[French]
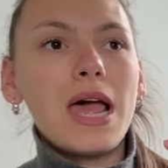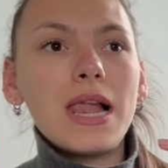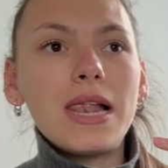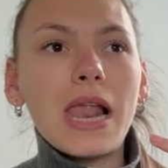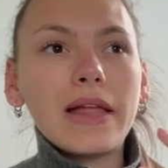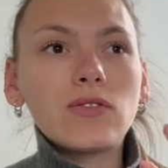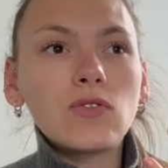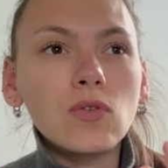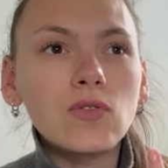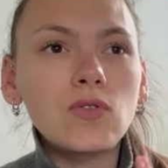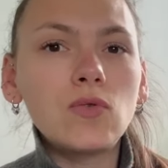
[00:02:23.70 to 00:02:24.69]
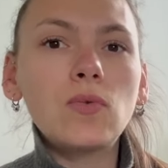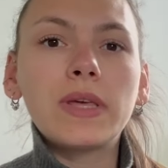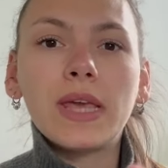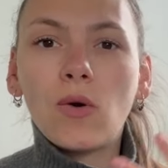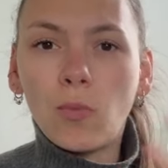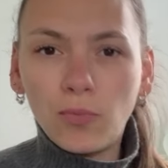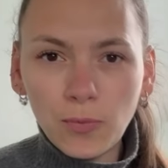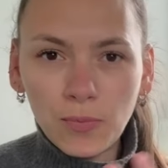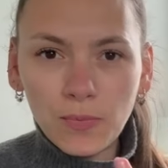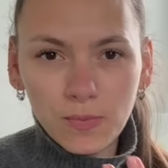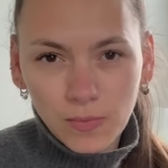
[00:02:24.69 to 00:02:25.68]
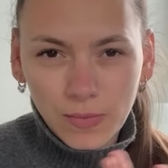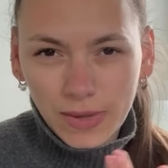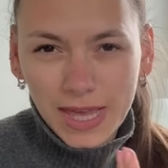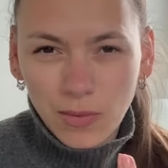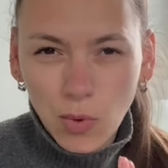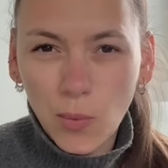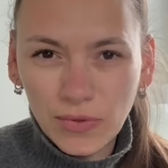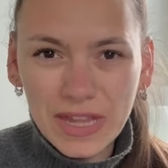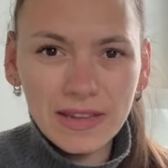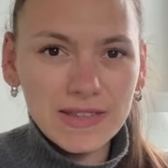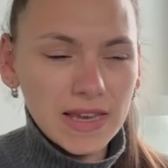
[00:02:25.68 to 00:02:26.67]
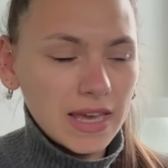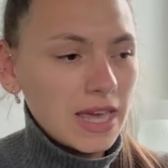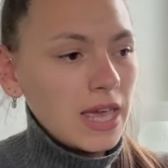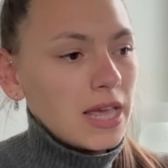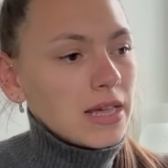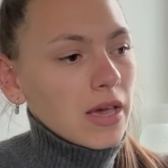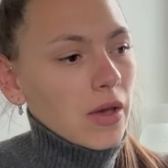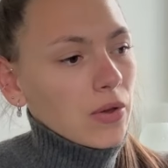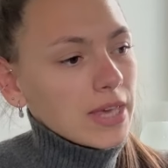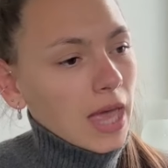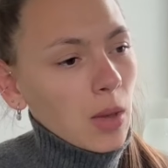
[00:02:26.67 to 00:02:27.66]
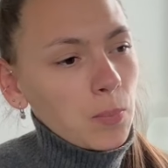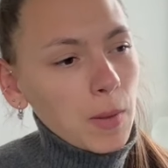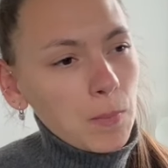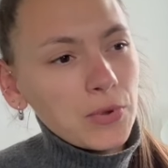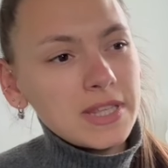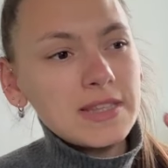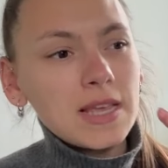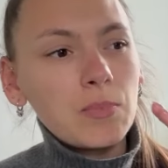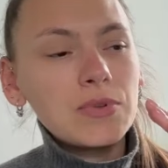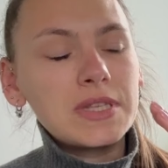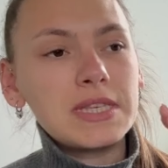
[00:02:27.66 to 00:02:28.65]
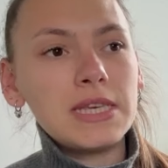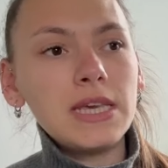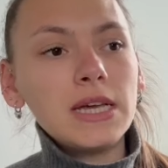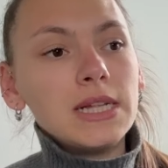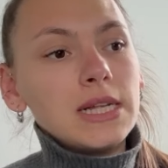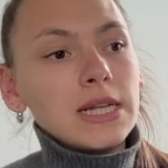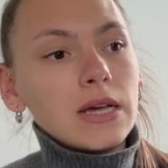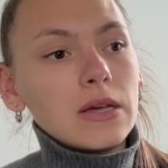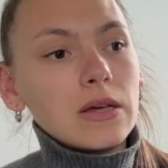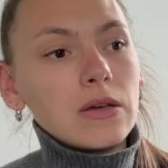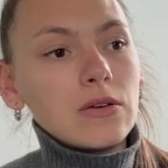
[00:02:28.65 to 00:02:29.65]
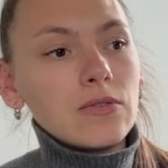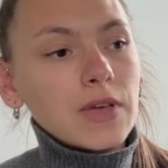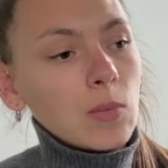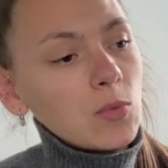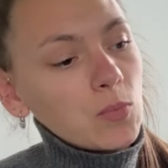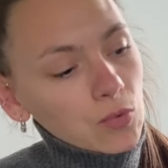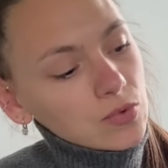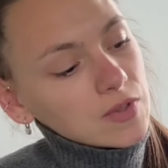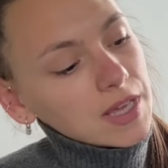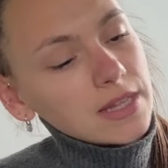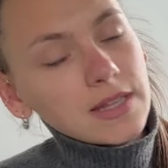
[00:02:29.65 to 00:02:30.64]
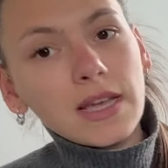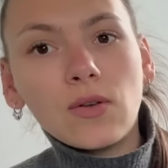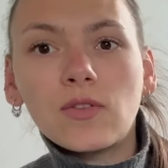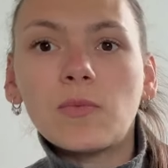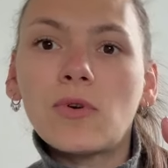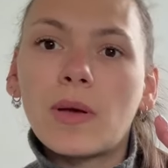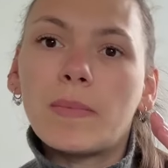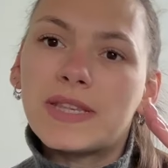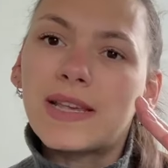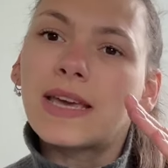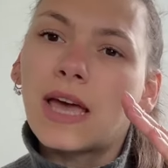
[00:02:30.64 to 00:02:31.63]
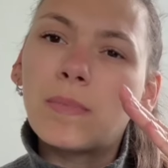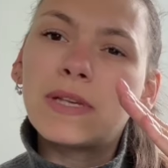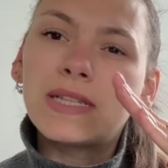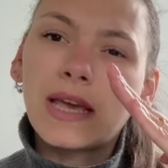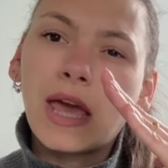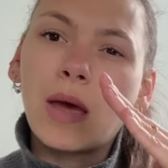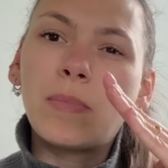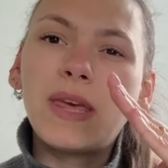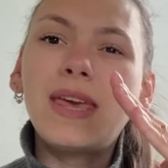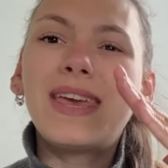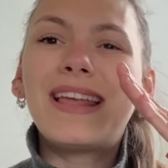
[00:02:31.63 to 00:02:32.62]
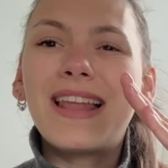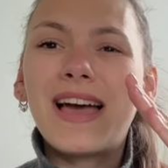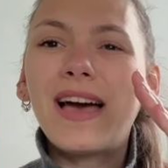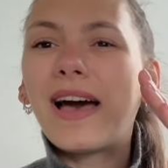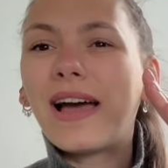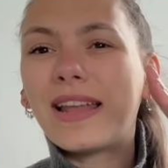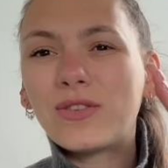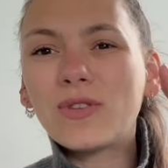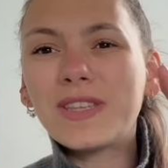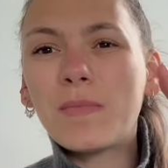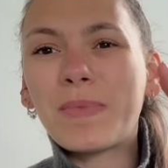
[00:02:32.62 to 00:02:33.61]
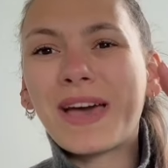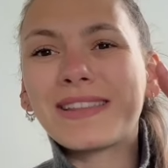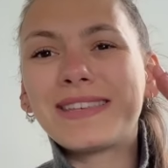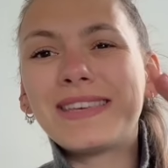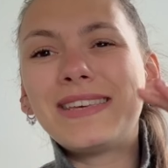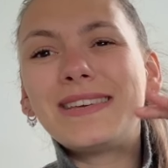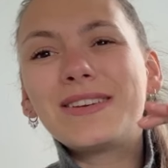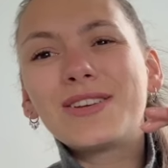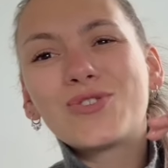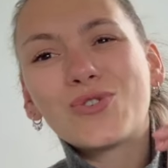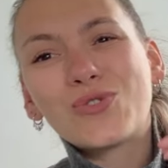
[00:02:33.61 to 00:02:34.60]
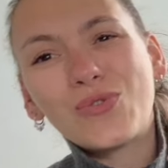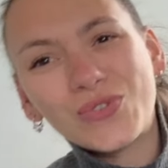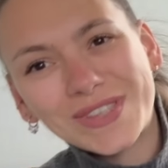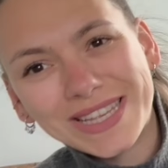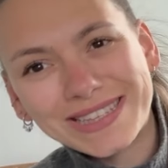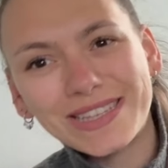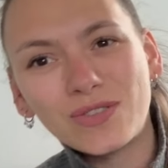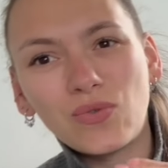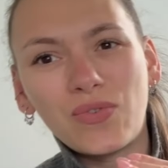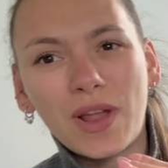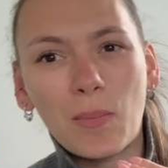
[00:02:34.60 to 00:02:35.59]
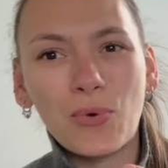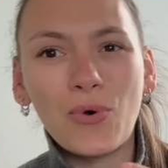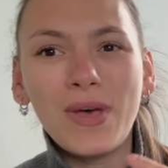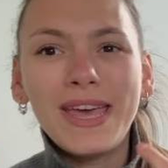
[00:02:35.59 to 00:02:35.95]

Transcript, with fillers: la, tension et au plus également mon intérêt grimpait petit à petit. vraiment, bon, très très lentement, hein, mais ça grimpait, ça grimpait. Et là, à la deuxième partie, je trouve que ça s'essouffle un peu